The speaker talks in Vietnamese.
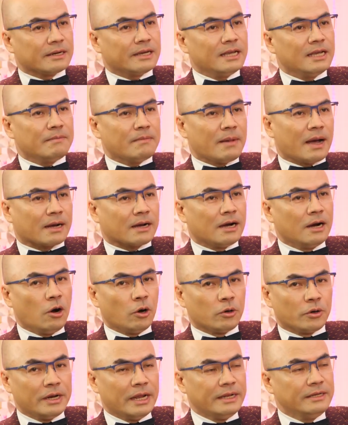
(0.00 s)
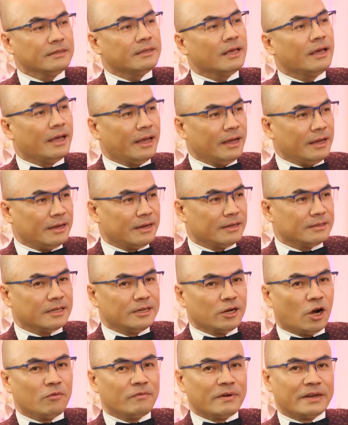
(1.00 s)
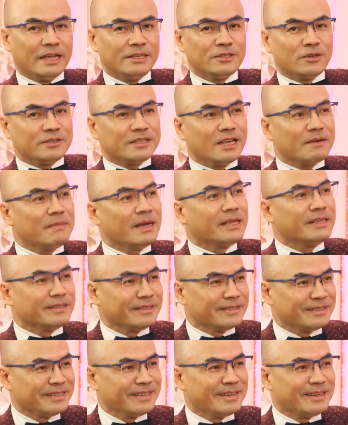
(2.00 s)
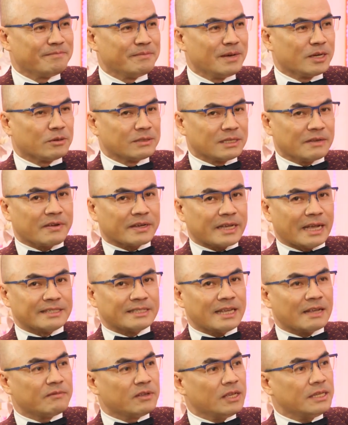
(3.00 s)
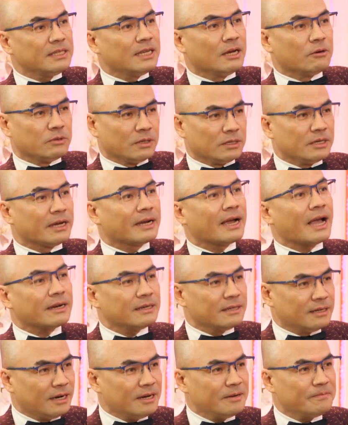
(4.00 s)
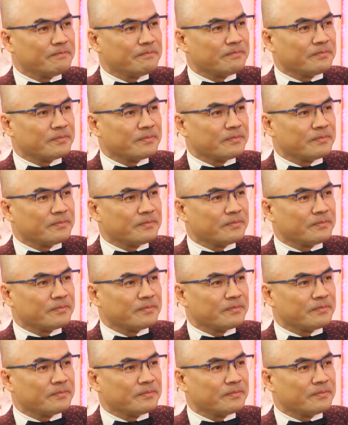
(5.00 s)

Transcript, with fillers: khi mà cơ hội đến như thế thì nó không phải đến cho riêng mình. Mình cũng sẽ phải cạnh tranh với rất nhiều những người khác nữa.